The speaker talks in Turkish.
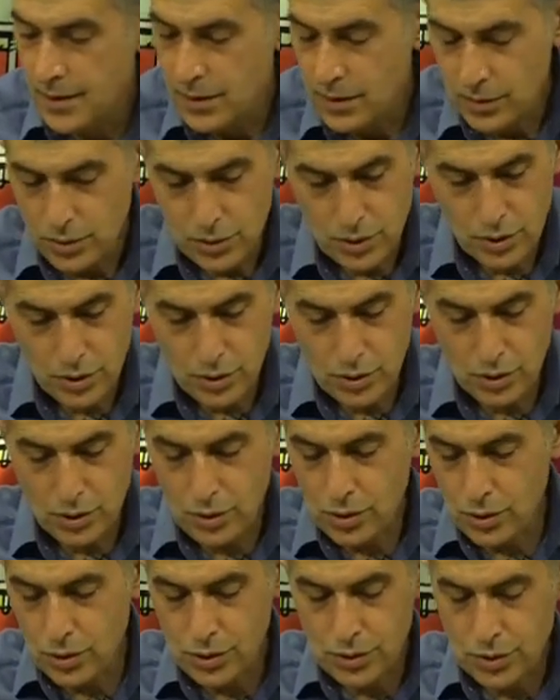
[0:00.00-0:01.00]

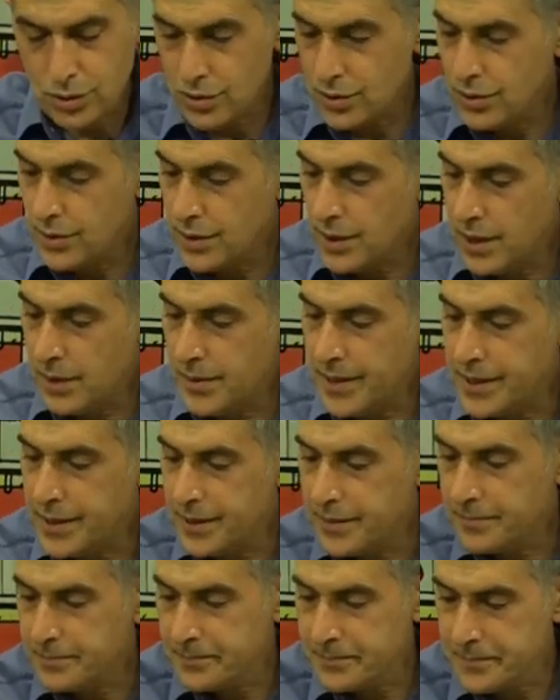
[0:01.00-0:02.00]
döküyoruz. Evet.
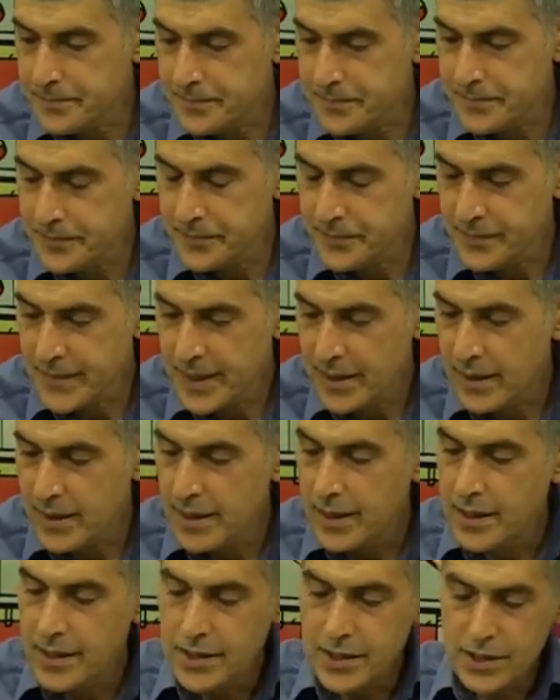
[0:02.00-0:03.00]

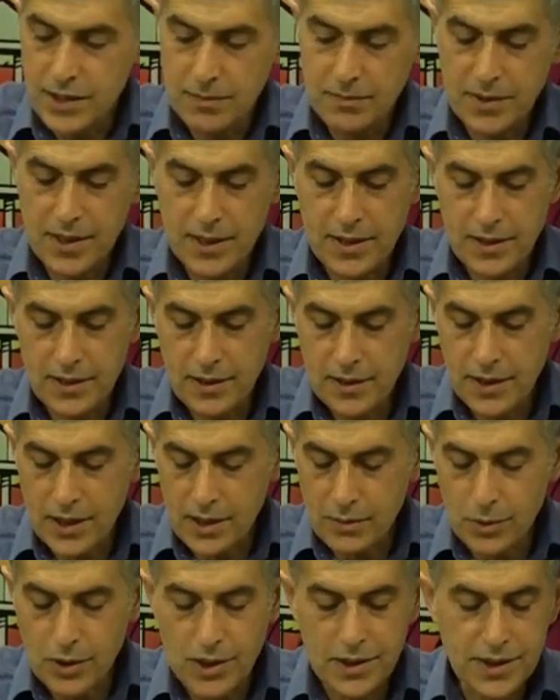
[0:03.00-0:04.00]
Şimdi
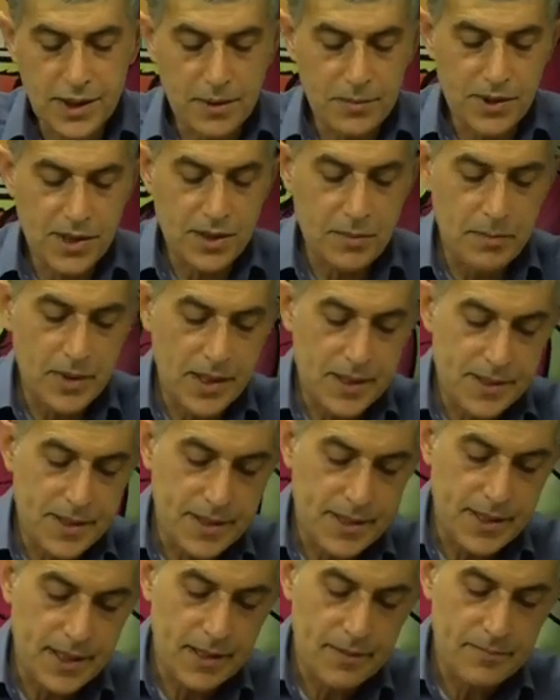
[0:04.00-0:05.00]
karbonat demiştim ben
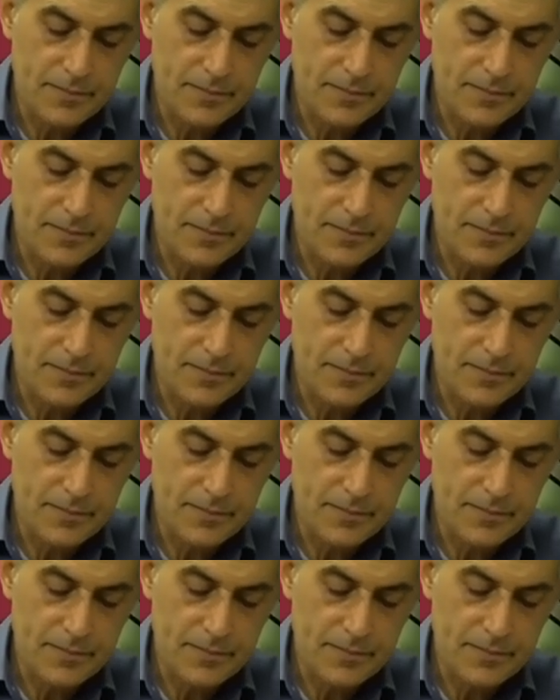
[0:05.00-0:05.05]
size.